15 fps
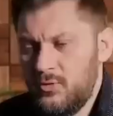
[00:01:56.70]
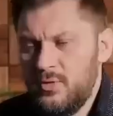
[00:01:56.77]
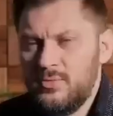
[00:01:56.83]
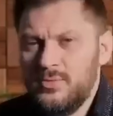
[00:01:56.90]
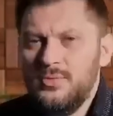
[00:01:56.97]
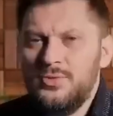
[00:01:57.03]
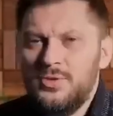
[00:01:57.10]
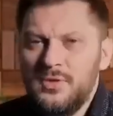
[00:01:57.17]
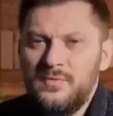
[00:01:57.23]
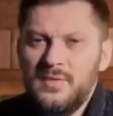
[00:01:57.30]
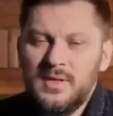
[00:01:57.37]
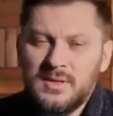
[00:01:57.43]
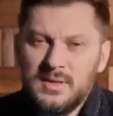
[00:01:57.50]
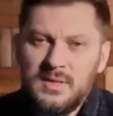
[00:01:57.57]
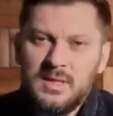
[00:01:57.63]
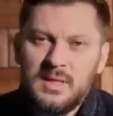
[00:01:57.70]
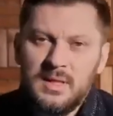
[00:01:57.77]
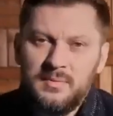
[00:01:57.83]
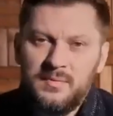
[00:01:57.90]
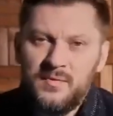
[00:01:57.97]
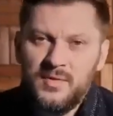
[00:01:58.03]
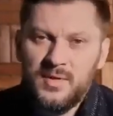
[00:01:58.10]
в коем случае вас не
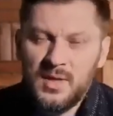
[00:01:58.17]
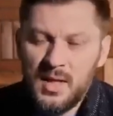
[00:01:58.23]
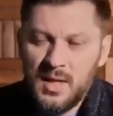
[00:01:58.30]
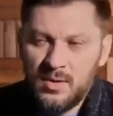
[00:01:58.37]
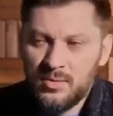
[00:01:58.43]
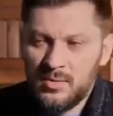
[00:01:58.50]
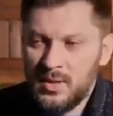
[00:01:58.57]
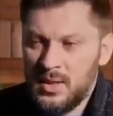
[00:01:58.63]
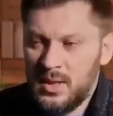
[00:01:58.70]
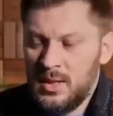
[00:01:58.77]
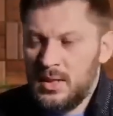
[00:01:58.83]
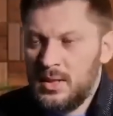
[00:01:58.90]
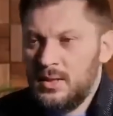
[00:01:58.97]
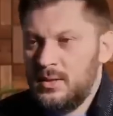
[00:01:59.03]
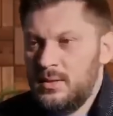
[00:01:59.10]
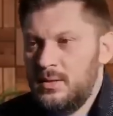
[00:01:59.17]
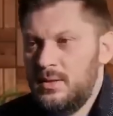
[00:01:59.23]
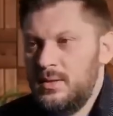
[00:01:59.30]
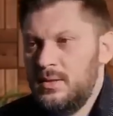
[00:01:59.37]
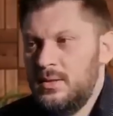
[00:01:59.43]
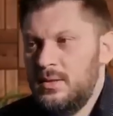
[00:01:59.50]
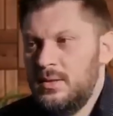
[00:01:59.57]
обвиняю,
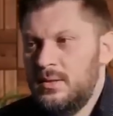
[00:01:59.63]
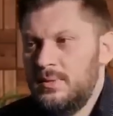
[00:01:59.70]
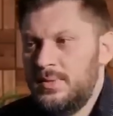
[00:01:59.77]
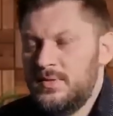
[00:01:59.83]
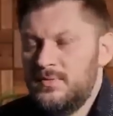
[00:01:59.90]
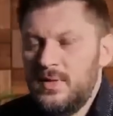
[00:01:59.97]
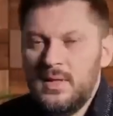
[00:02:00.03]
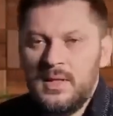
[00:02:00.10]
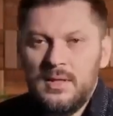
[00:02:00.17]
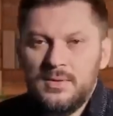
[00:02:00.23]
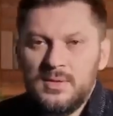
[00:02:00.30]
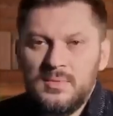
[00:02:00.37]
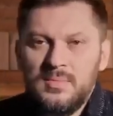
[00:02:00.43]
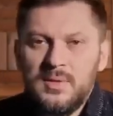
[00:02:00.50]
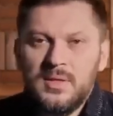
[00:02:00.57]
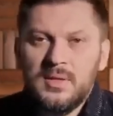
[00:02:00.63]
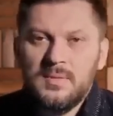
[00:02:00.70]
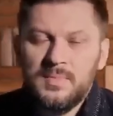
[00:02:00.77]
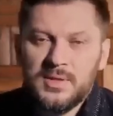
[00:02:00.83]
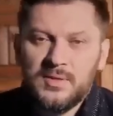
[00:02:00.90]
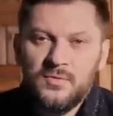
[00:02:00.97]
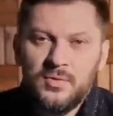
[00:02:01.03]
не позволяю себе и не
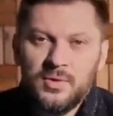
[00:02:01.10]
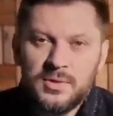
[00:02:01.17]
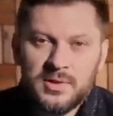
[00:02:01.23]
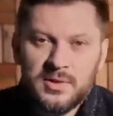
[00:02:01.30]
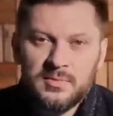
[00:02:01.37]
позволю